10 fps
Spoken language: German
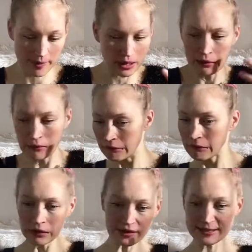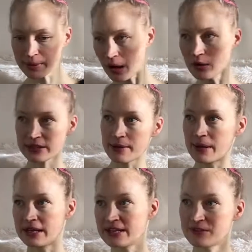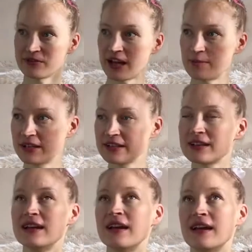ja, aber es braucht ja männlich und weiblich.